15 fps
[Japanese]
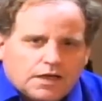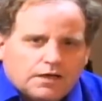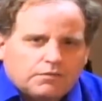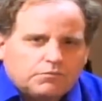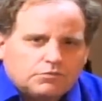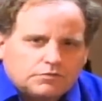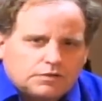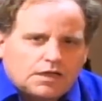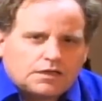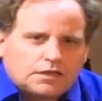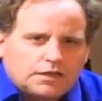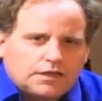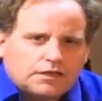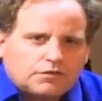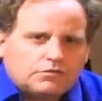僕
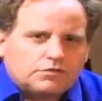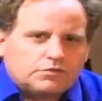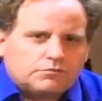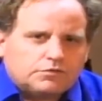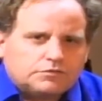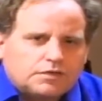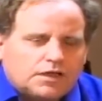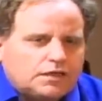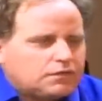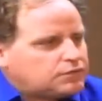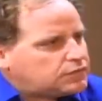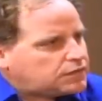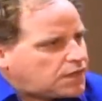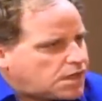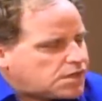長年この問題
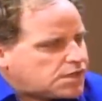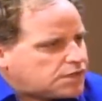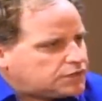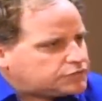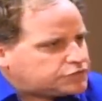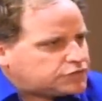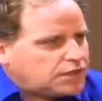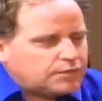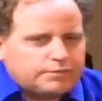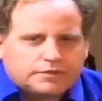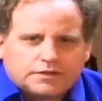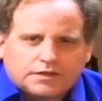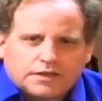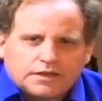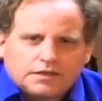を調べ
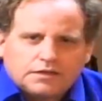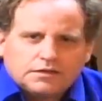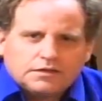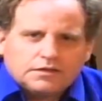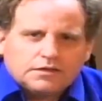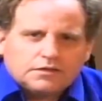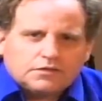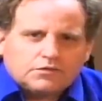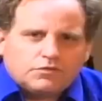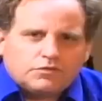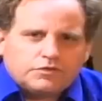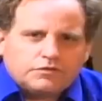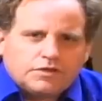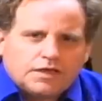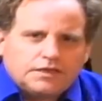てね、こ
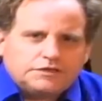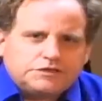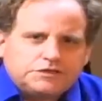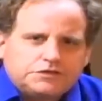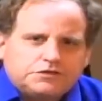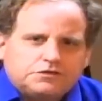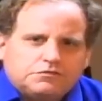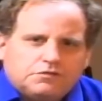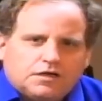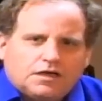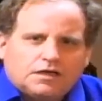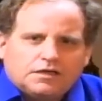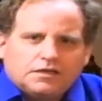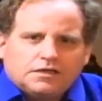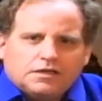うユダヤ人っていうの
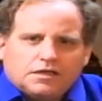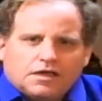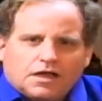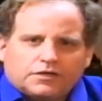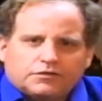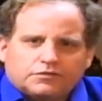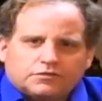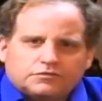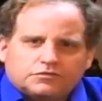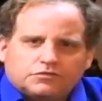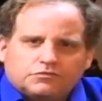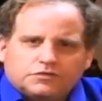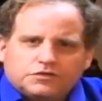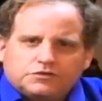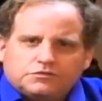は
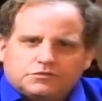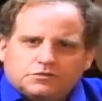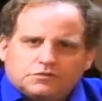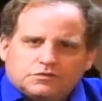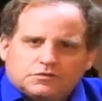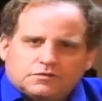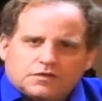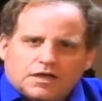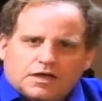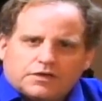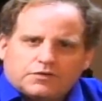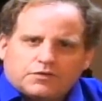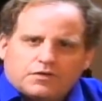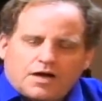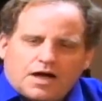闘牛の
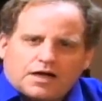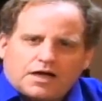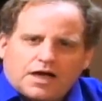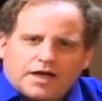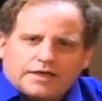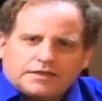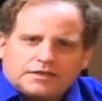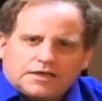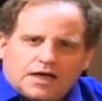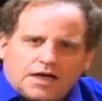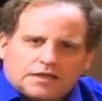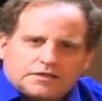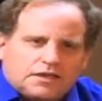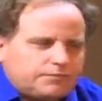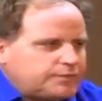赤い
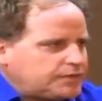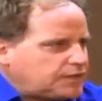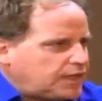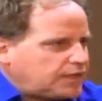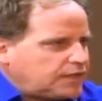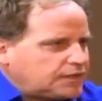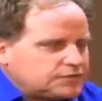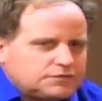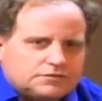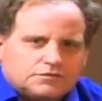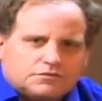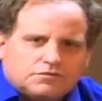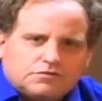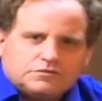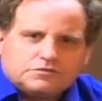旗みたいなそ
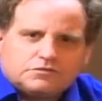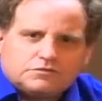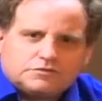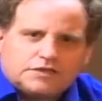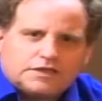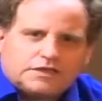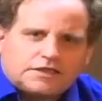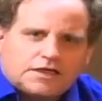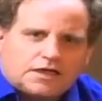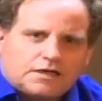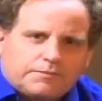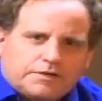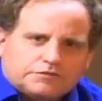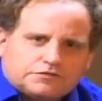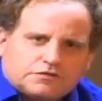の本当の敵から
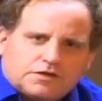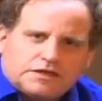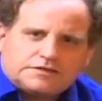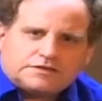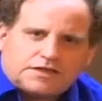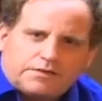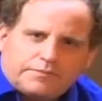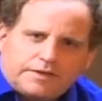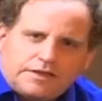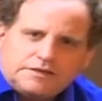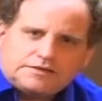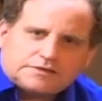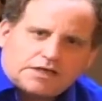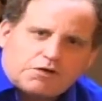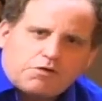目をそらすため
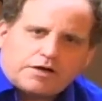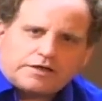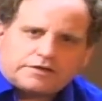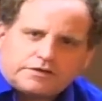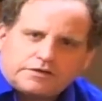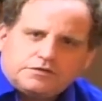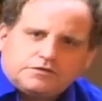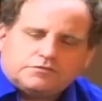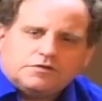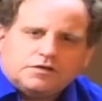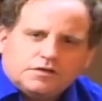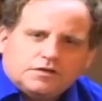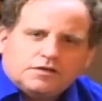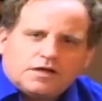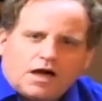に使われてる
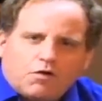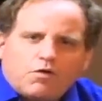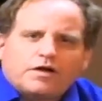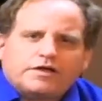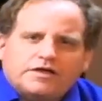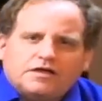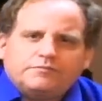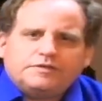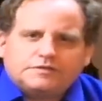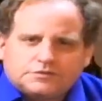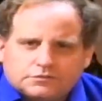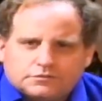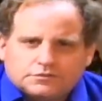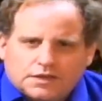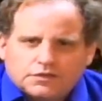哀れな民
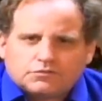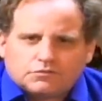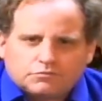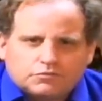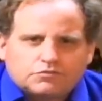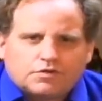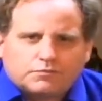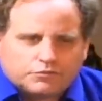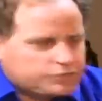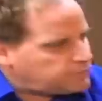族だと僕は思って